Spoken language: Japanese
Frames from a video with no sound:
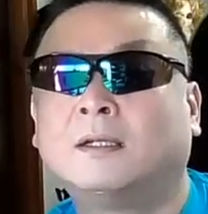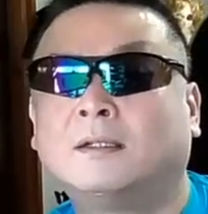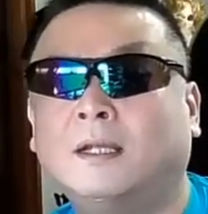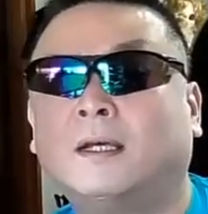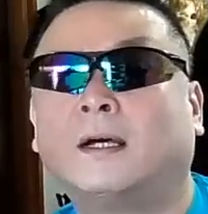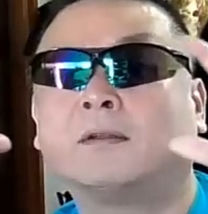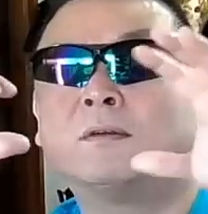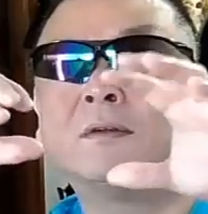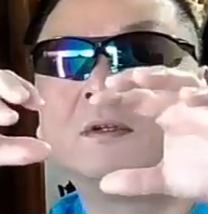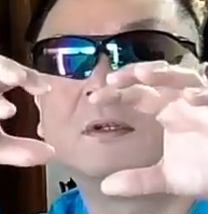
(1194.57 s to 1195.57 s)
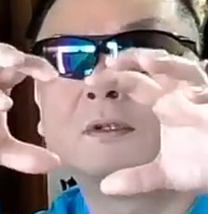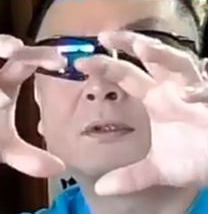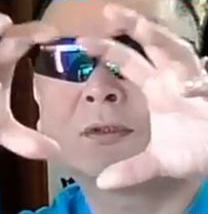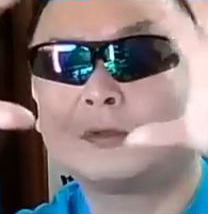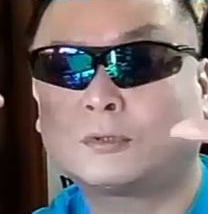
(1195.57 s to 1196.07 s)
ねあの
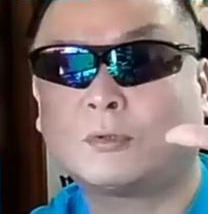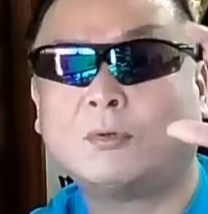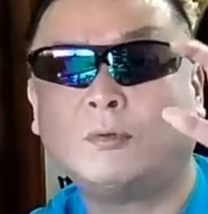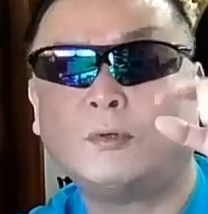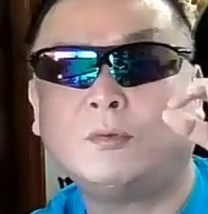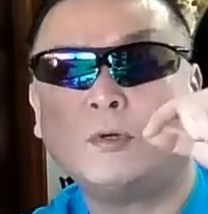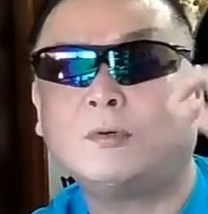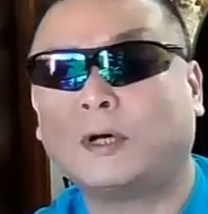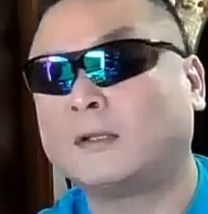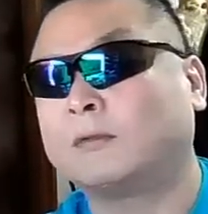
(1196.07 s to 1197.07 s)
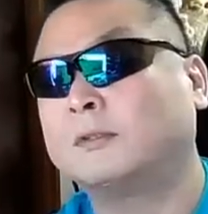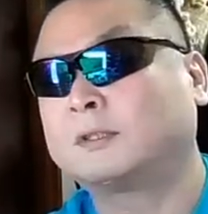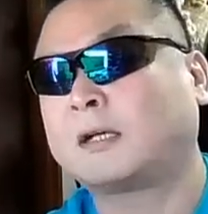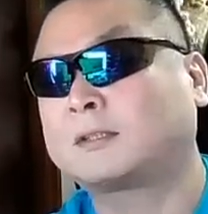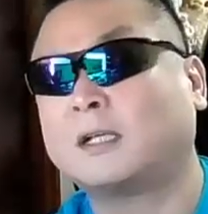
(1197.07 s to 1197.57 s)
そそこをあの
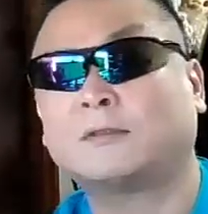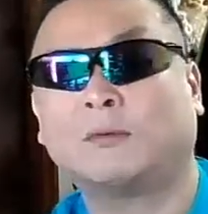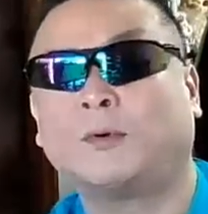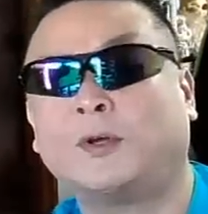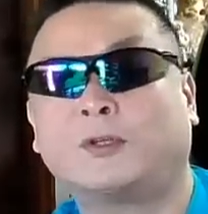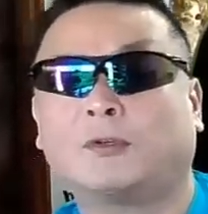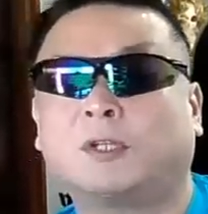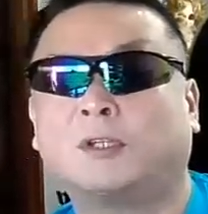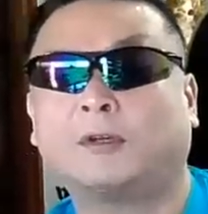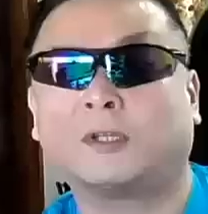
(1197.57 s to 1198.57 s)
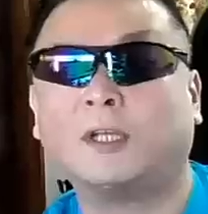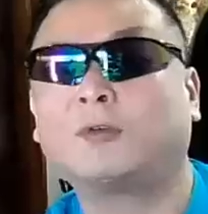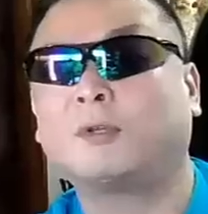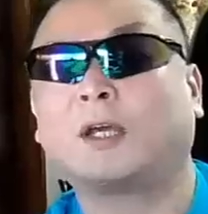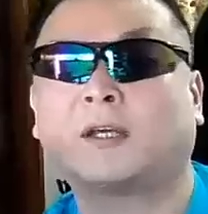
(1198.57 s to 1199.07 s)
たくさんの望遠鏡で拾って1
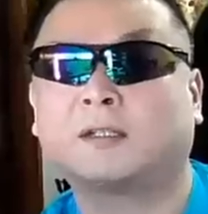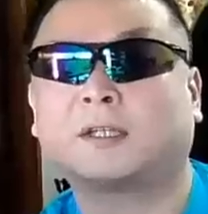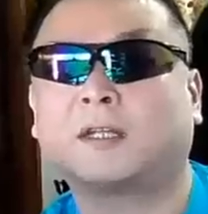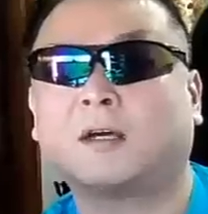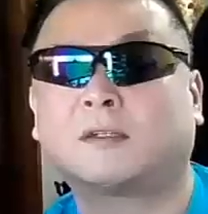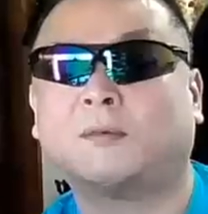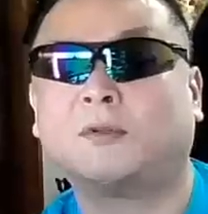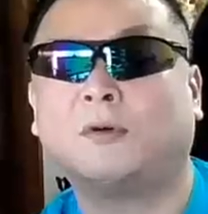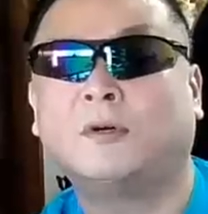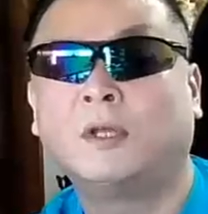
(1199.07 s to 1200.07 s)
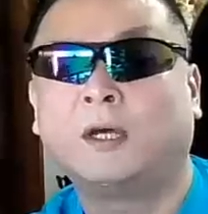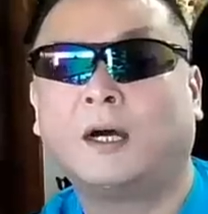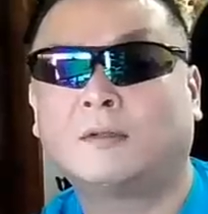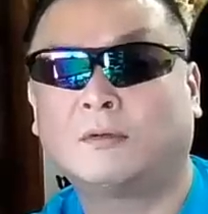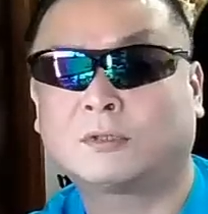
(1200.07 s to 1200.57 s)
個では気が付かなかったものを
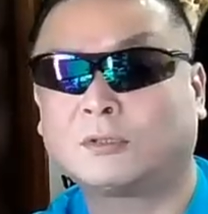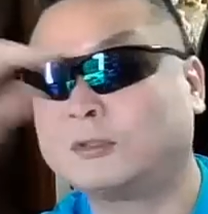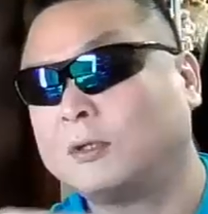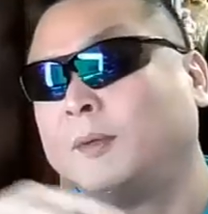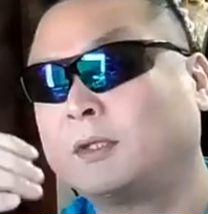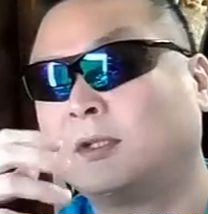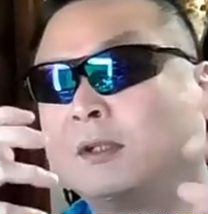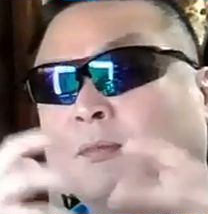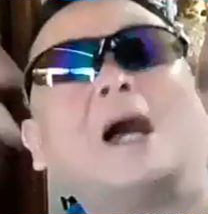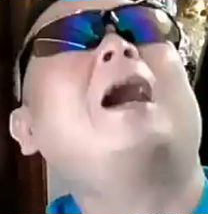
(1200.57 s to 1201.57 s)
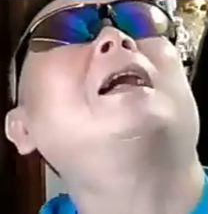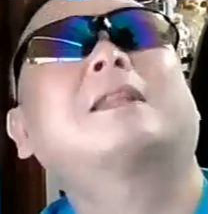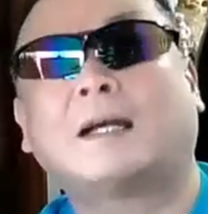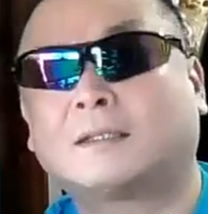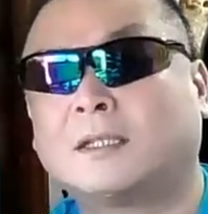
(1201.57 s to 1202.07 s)
あの吸い込まれた時にバーっ
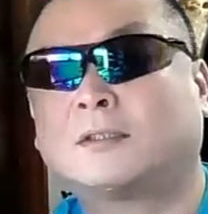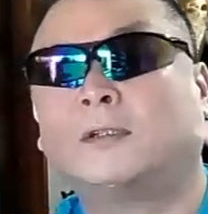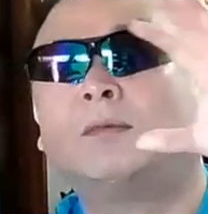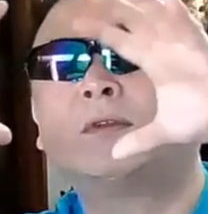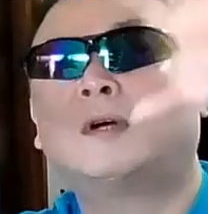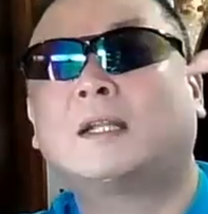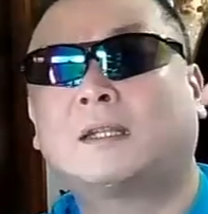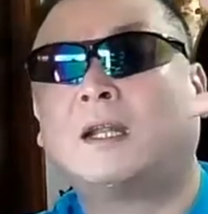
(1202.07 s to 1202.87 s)
て発生するものがあった